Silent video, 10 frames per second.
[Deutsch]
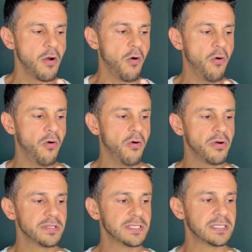
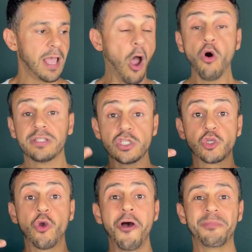und auch des
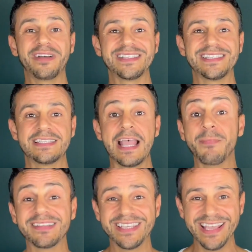Körpers, der
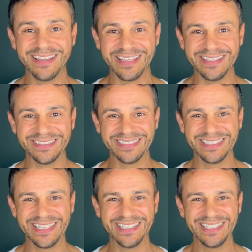Materie,
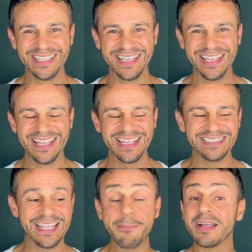ja?
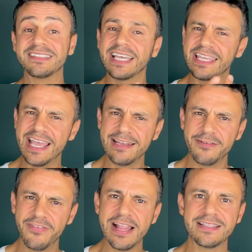der
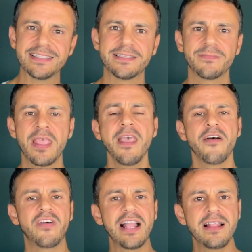materiellen Welt,
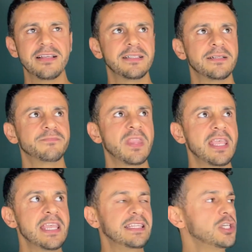weil
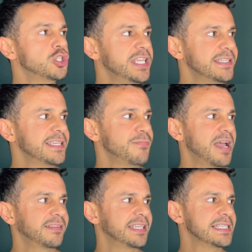die
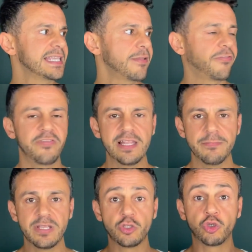Stierthematik sehr viel
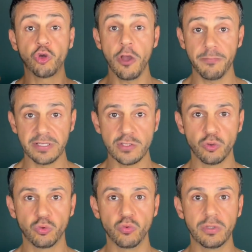mit Körper zu
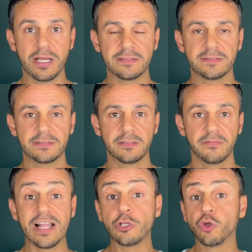tun hat,
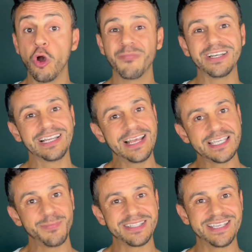weil Körper
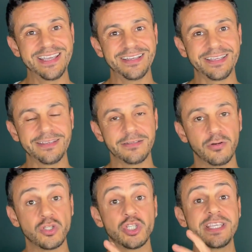gleich Materie
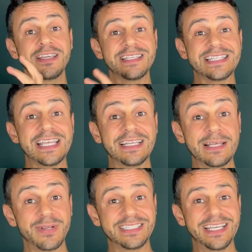und Stier sehr der
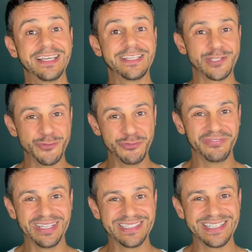Materie
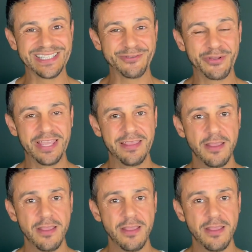zugewandt ist, okay,